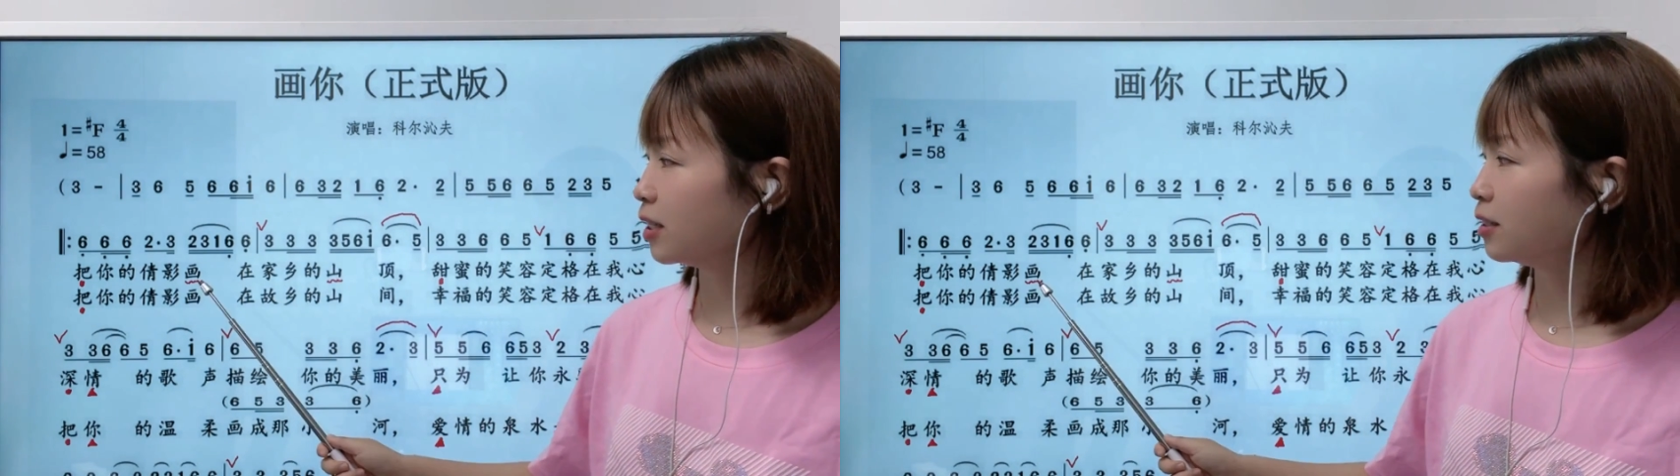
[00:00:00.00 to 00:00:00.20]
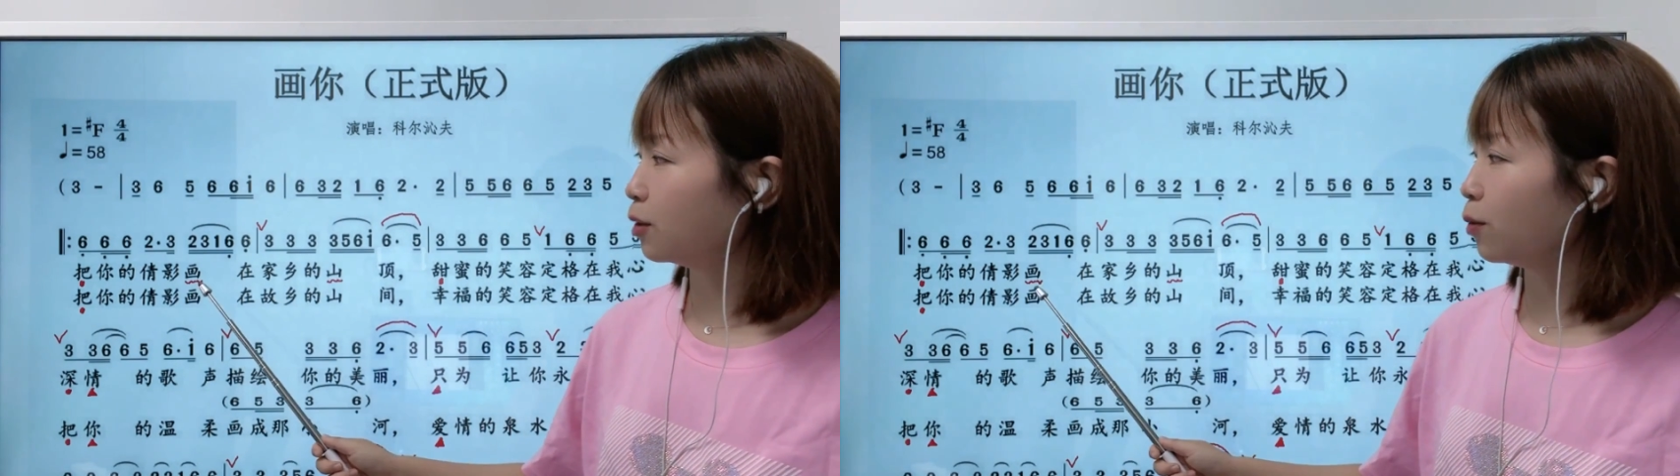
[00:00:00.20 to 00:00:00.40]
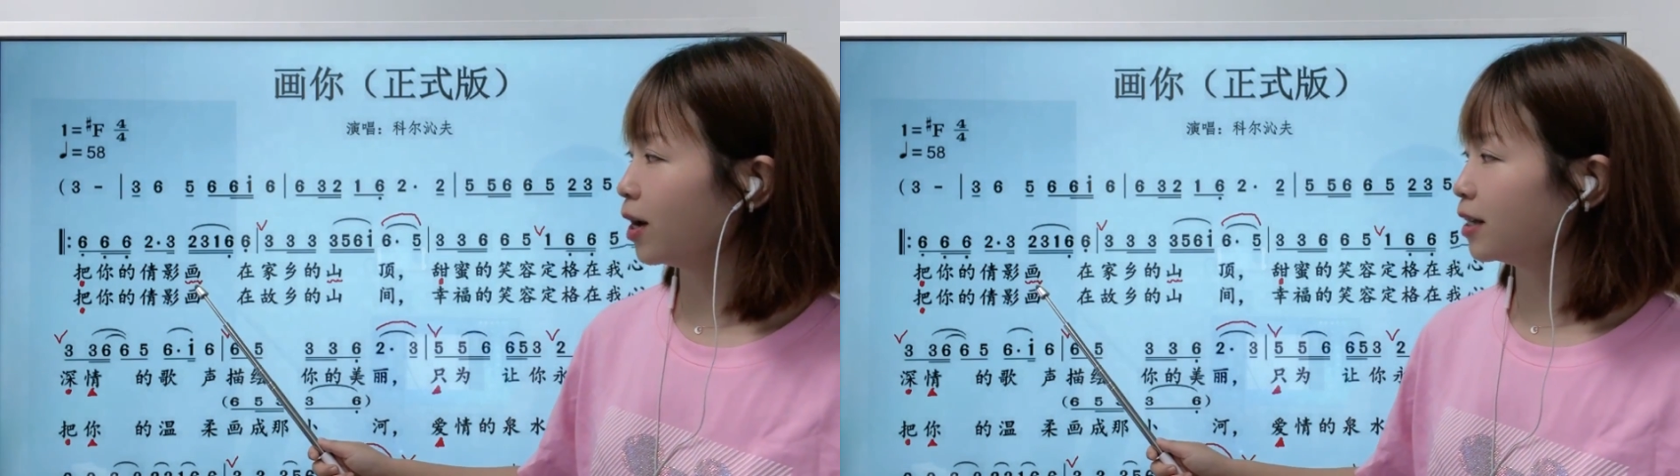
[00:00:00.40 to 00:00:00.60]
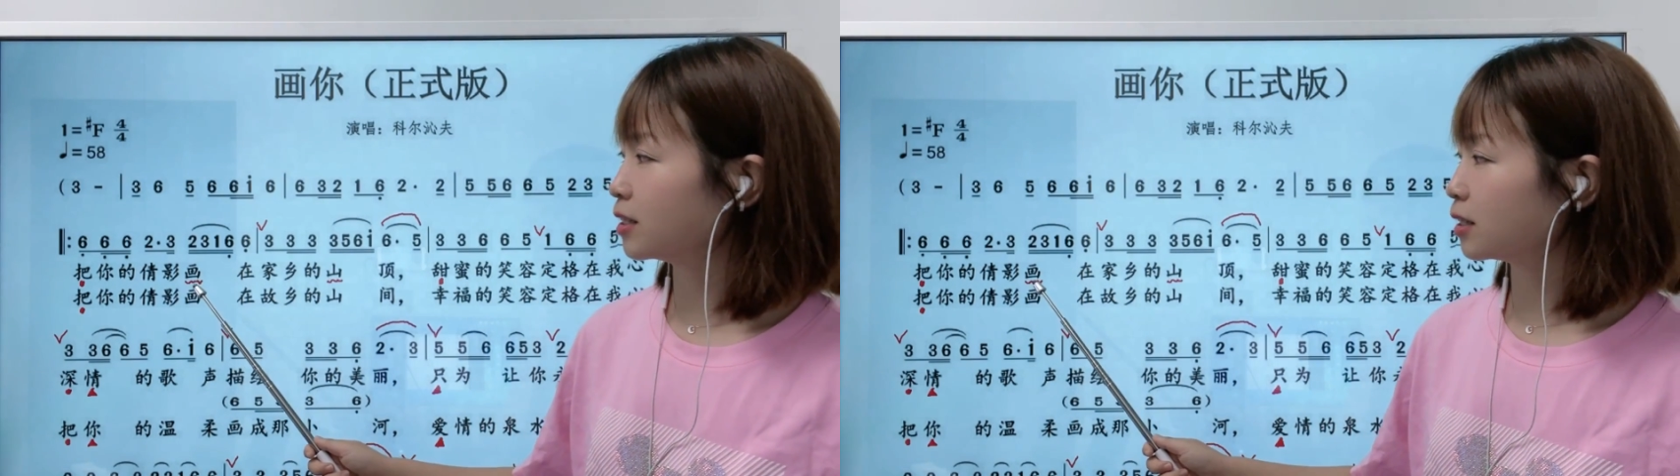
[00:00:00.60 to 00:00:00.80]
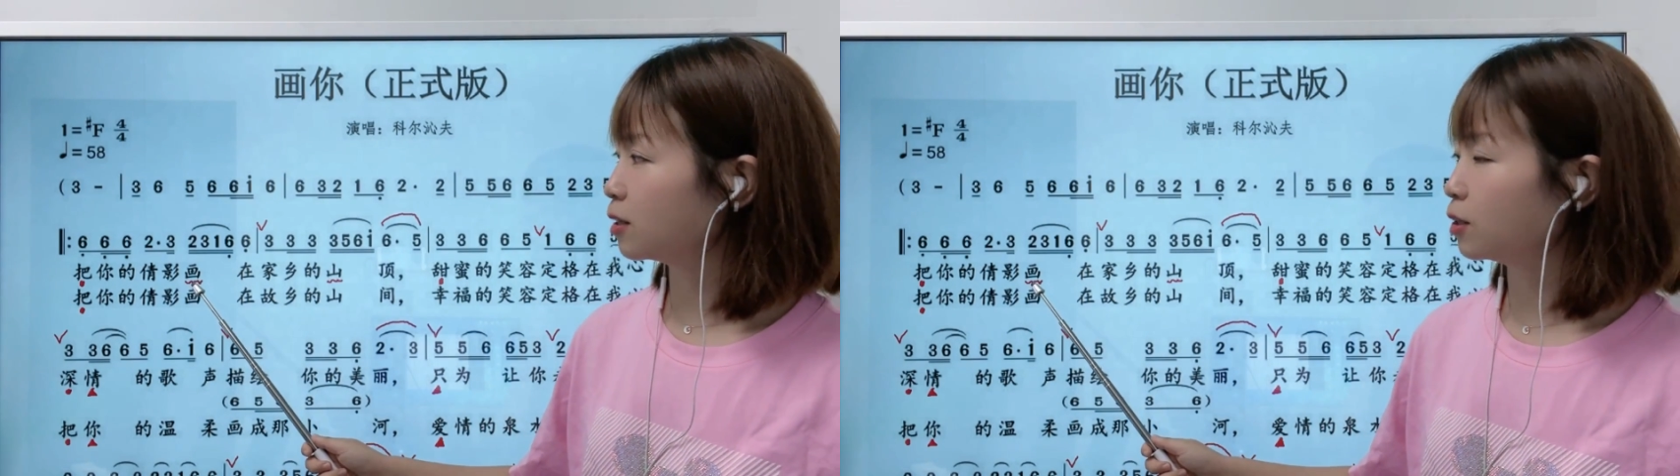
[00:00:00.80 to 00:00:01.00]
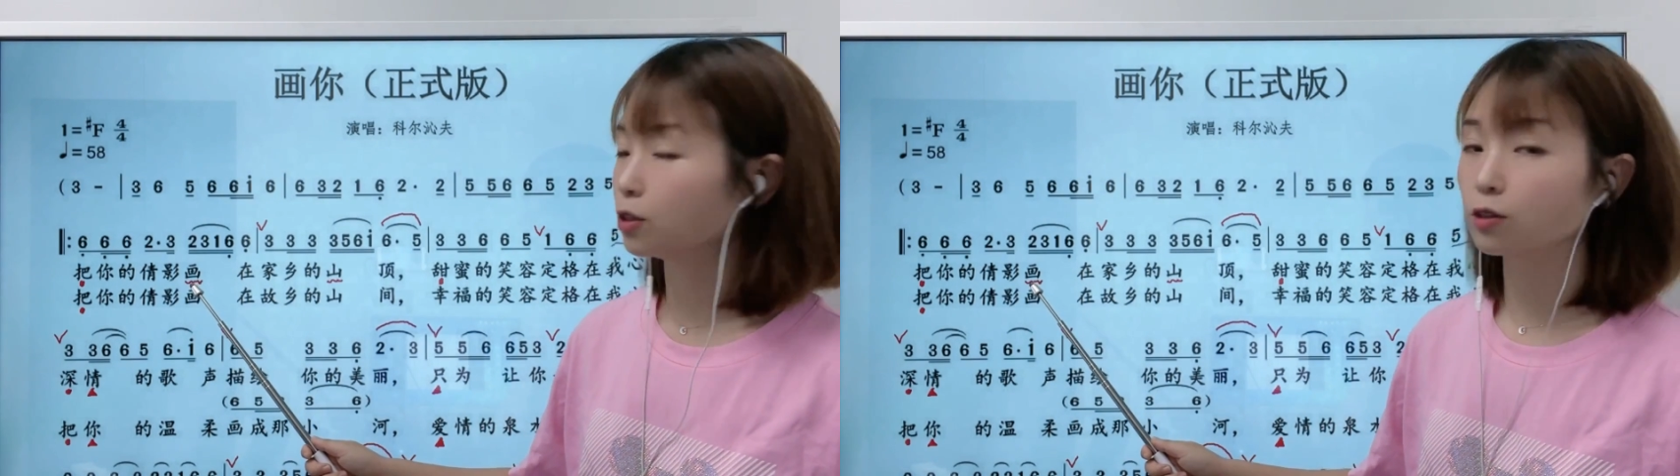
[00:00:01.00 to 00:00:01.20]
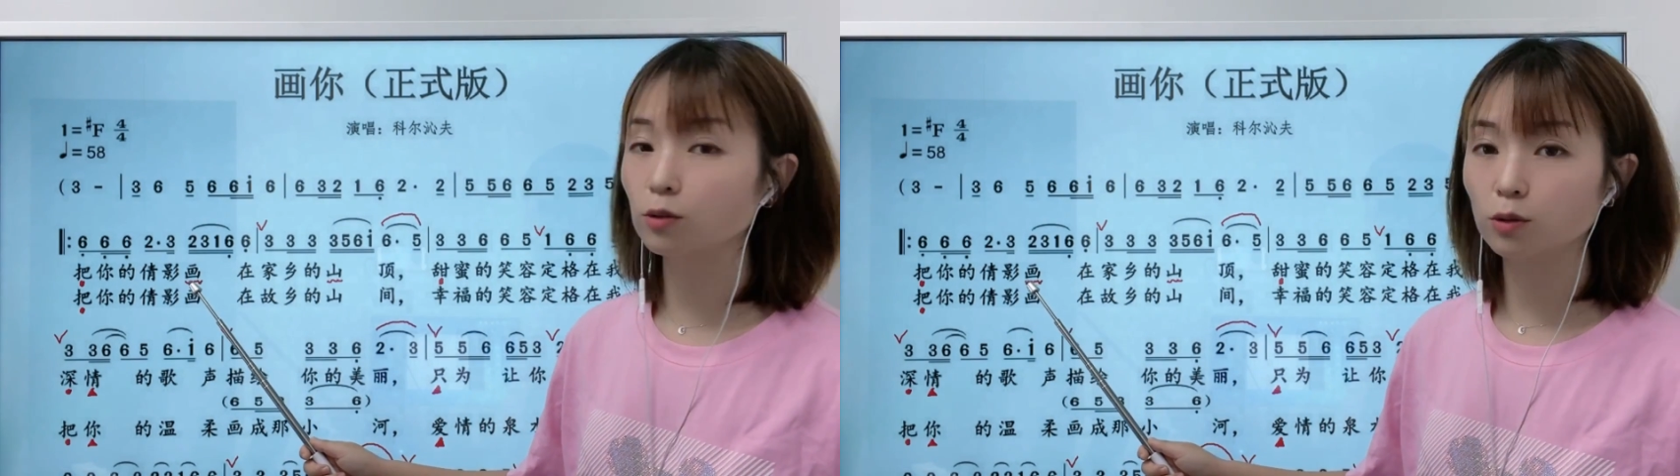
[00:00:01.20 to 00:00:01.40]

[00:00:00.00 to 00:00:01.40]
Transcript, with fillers: 这些画了这个